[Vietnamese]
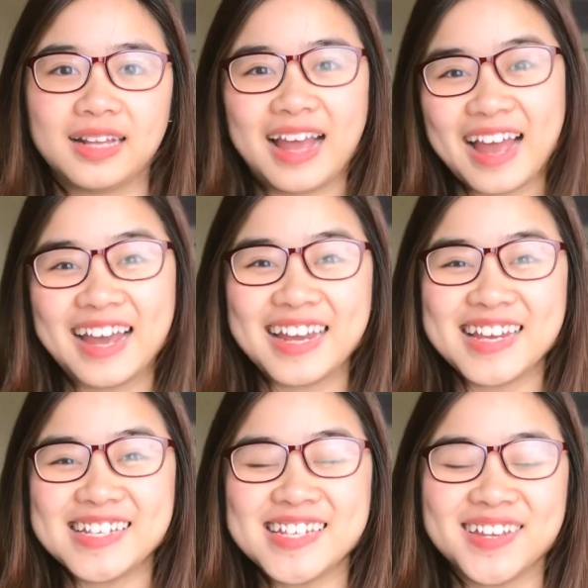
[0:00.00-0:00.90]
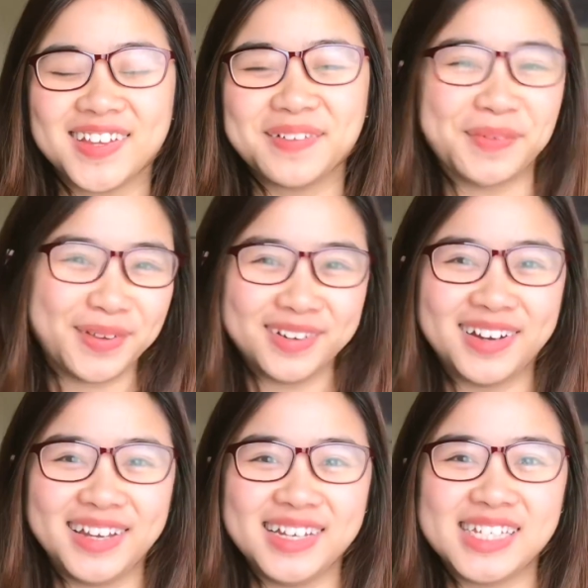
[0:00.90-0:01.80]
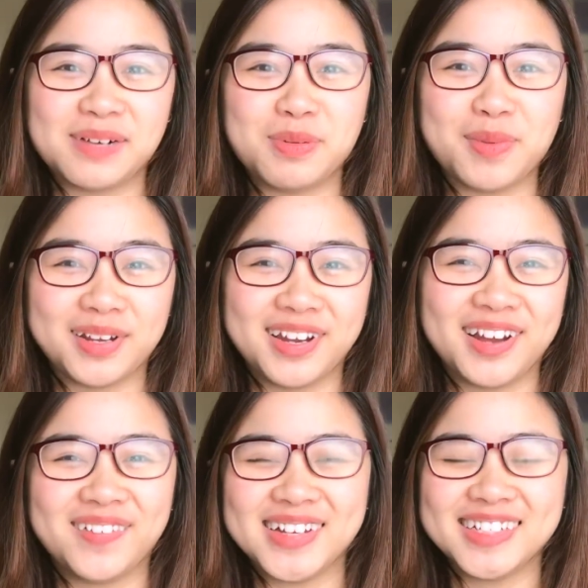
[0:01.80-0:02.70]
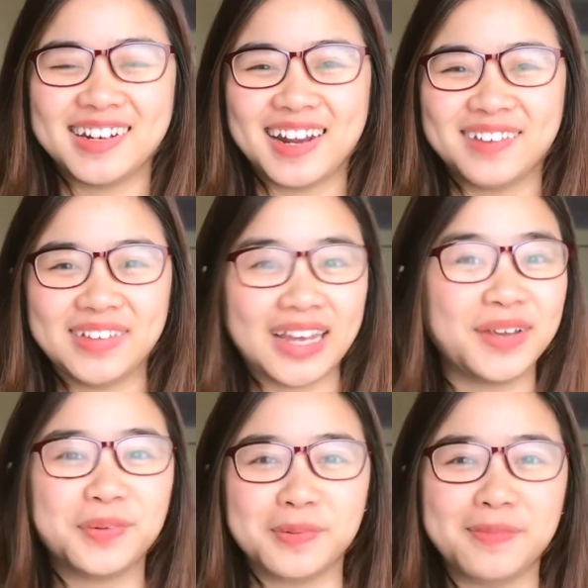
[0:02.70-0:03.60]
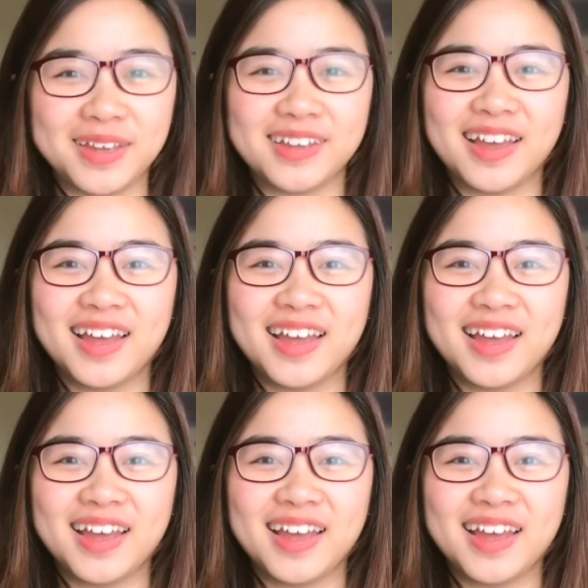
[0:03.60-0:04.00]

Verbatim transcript: Hi, xin chào tất cả mọi người. Chào mừng mọi người đã quay trở lại với kênh của mình.